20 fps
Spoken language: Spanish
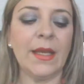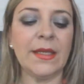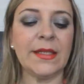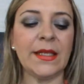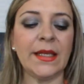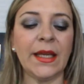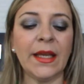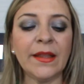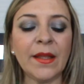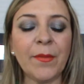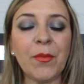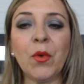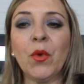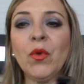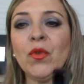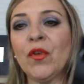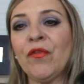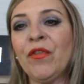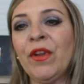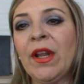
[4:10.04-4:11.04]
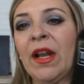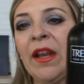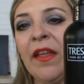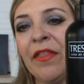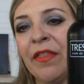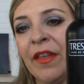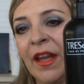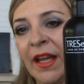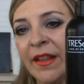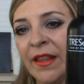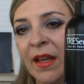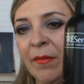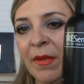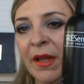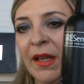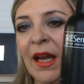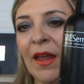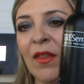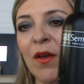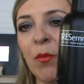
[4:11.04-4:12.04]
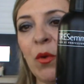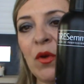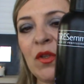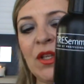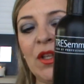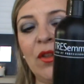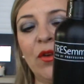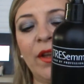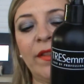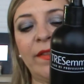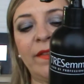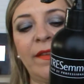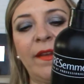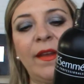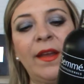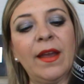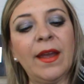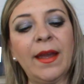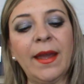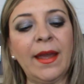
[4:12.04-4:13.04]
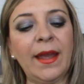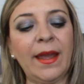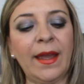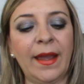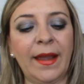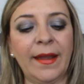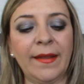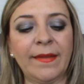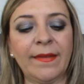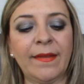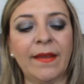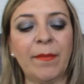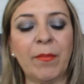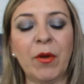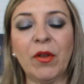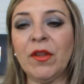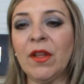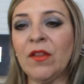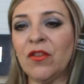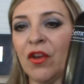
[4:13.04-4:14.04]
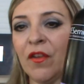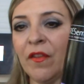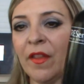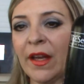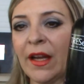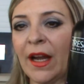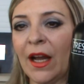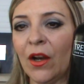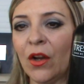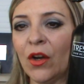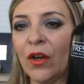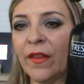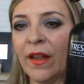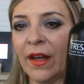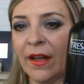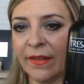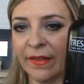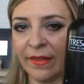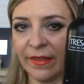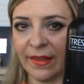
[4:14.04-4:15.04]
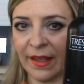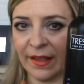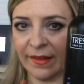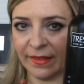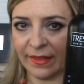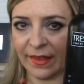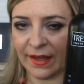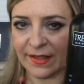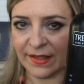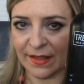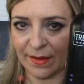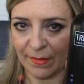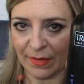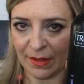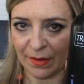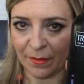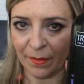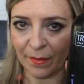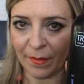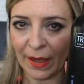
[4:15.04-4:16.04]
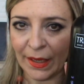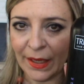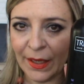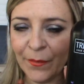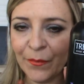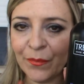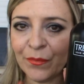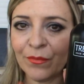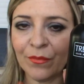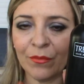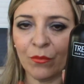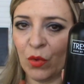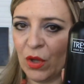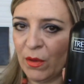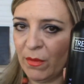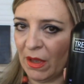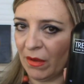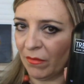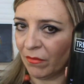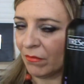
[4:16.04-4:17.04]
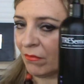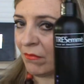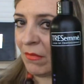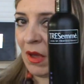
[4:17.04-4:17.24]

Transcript: El siguiente producto que he terminado pues ha sido este, este protector de calor de 3M, ¿vale? Muy bien,